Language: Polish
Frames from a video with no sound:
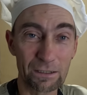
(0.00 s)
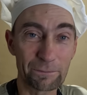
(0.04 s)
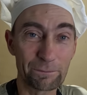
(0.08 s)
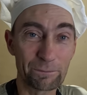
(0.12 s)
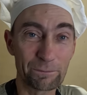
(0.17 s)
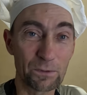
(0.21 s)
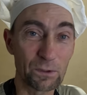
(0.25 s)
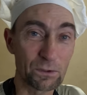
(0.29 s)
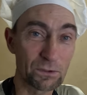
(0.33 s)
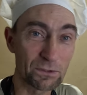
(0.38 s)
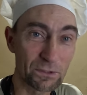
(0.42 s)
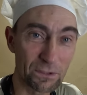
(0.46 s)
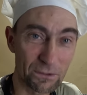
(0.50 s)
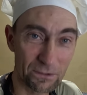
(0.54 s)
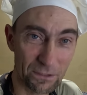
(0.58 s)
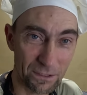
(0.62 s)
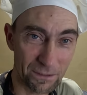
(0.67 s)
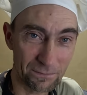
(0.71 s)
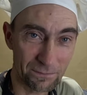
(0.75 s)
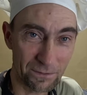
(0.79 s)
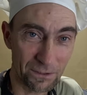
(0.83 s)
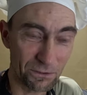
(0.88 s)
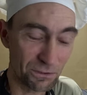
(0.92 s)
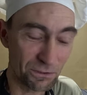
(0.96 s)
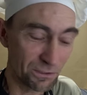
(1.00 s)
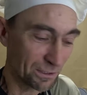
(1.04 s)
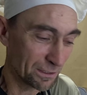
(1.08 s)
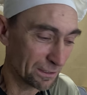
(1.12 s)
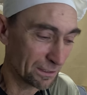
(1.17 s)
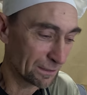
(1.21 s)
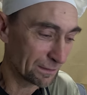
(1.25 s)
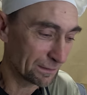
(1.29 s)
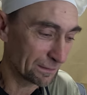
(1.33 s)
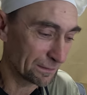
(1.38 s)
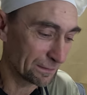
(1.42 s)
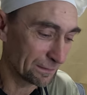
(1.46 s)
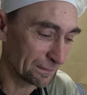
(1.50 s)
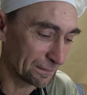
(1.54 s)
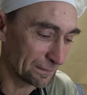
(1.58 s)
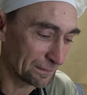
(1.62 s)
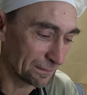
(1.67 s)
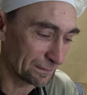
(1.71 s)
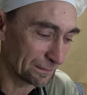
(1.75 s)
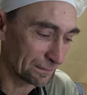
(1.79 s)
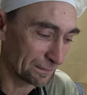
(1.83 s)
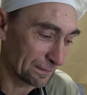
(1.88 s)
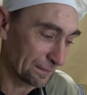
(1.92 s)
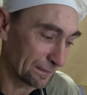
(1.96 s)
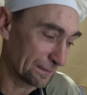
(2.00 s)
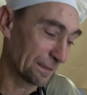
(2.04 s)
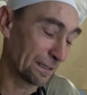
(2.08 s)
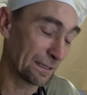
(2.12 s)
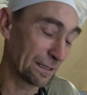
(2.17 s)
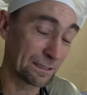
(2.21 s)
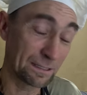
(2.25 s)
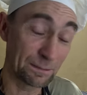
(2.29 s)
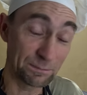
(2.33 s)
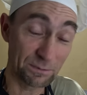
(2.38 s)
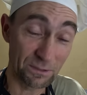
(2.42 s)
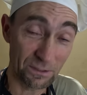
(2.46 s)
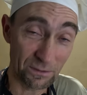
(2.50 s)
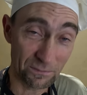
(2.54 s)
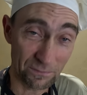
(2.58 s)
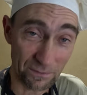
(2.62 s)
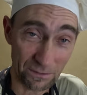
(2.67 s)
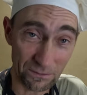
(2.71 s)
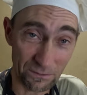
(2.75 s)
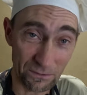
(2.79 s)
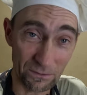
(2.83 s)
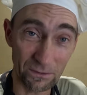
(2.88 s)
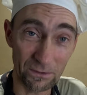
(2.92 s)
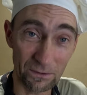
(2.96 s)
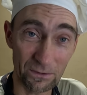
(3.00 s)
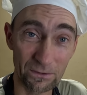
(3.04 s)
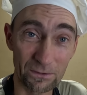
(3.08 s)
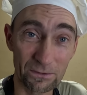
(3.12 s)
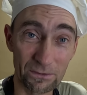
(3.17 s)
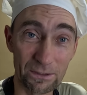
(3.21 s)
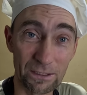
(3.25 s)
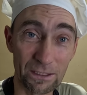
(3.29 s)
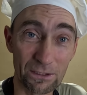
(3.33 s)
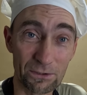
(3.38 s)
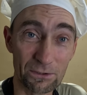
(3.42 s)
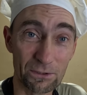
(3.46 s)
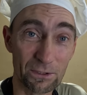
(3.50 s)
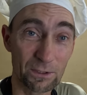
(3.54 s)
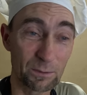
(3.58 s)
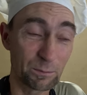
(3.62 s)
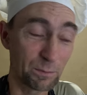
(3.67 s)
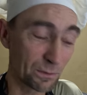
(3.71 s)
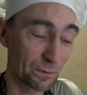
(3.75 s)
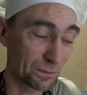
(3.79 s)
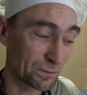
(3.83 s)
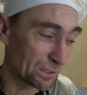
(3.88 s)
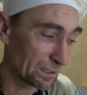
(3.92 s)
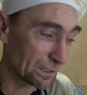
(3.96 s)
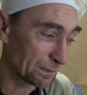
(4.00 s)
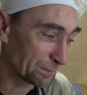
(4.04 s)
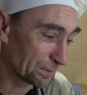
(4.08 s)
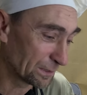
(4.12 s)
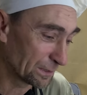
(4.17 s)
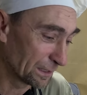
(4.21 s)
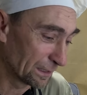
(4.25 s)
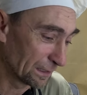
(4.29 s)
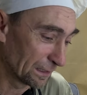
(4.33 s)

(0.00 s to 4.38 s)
dostosować się, y, zaadaptować do naszych potrzeb.